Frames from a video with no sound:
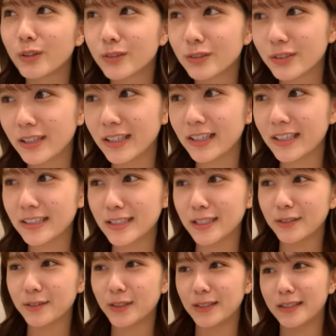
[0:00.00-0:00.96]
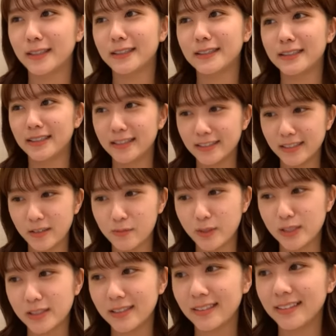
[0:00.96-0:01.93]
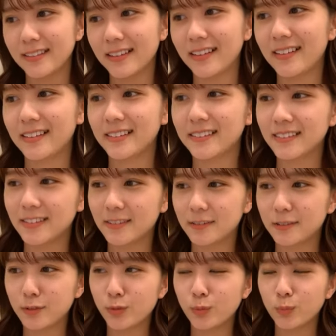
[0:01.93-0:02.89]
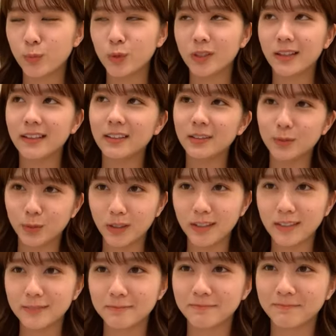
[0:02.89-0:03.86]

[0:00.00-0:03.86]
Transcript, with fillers: 振り返してくれなかったら寂しいなと思ったりとか